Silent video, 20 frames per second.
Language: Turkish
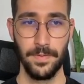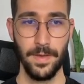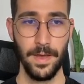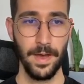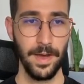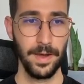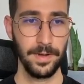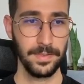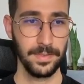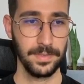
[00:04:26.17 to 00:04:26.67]
Ve
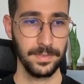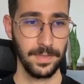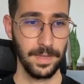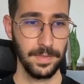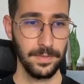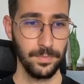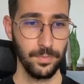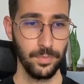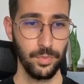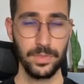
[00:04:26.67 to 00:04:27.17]

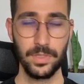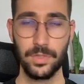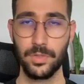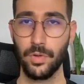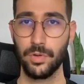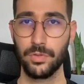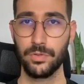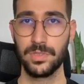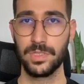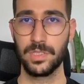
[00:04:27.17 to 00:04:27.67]
ardından burada
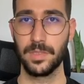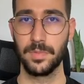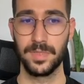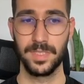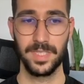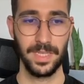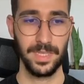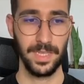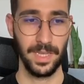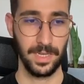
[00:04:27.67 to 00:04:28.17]
gördüğünüz
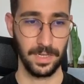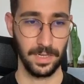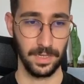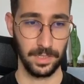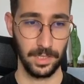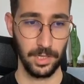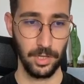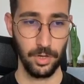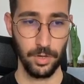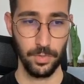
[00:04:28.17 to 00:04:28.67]
gibi chat
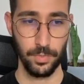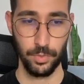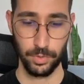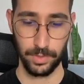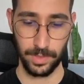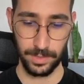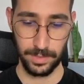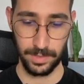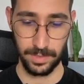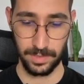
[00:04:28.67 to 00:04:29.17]
ekranı geliyor.
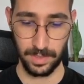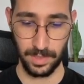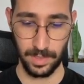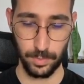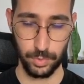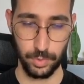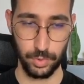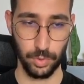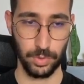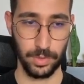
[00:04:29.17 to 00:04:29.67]
Buradan
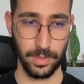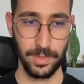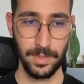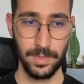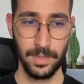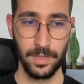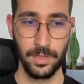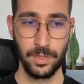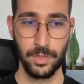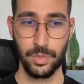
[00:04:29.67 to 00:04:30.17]
istediğim
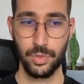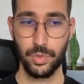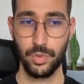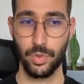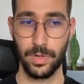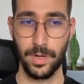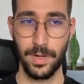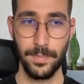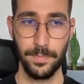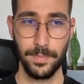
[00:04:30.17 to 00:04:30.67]
soruları
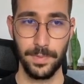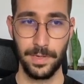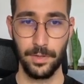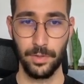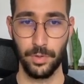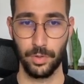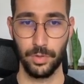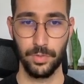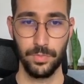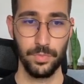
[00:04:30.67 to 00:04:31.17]

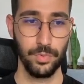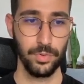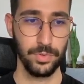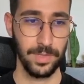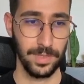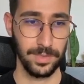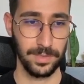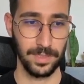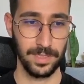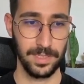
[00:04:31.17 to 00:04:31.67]
sorabiliyorum.
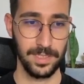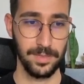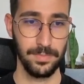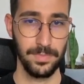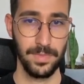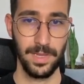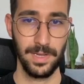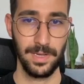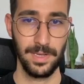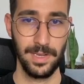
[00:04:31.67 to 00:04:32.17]
Buradan
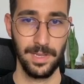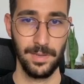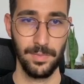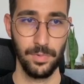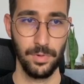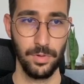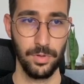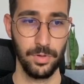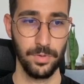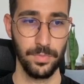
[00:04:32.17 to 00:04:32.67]
resim de
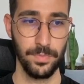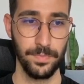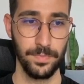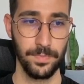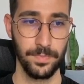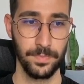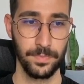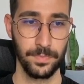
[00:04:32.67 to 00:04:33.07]
ekleyebiliyorum.